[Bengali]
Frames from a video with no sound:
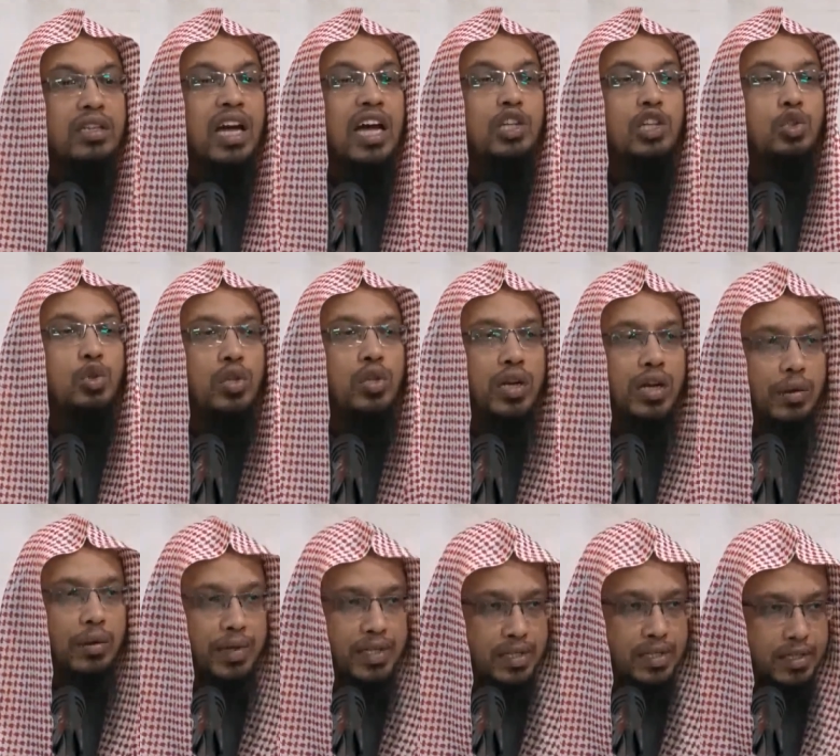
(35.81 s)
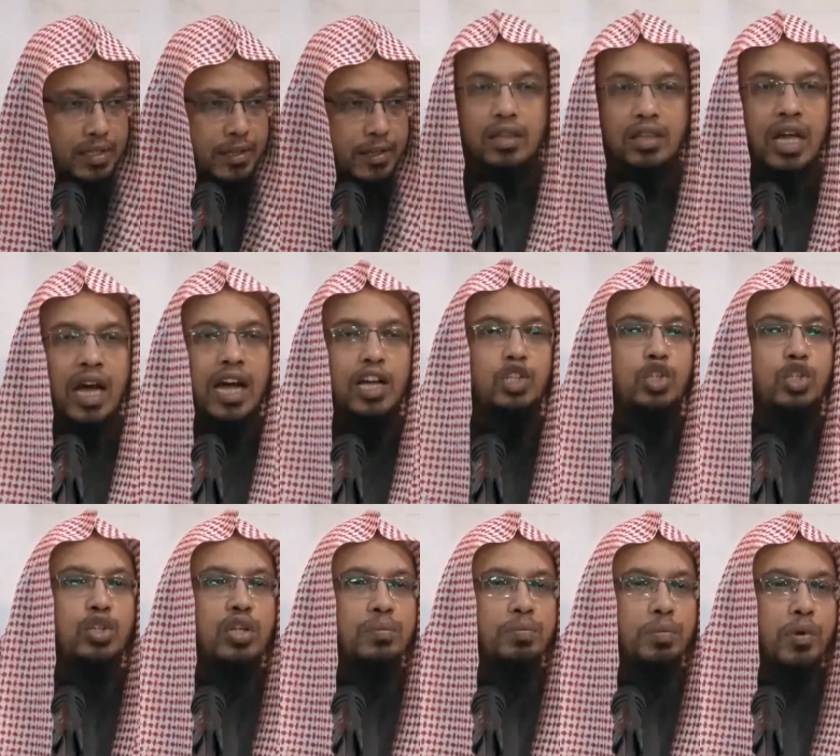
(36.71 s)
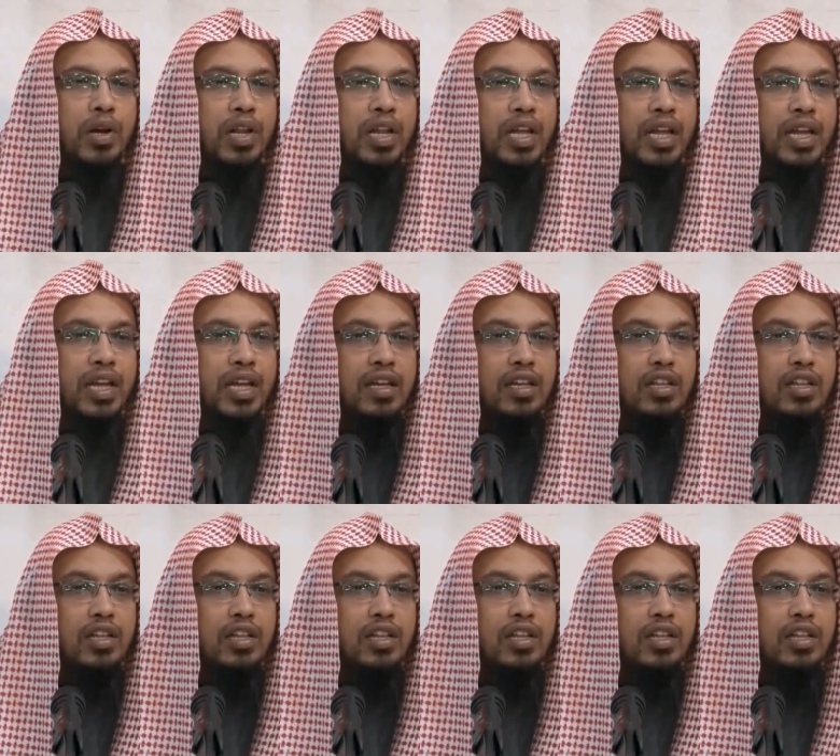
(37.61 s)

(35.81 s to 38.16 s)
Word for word: তাহাজুদের নামাজ তাহাজুদের পরে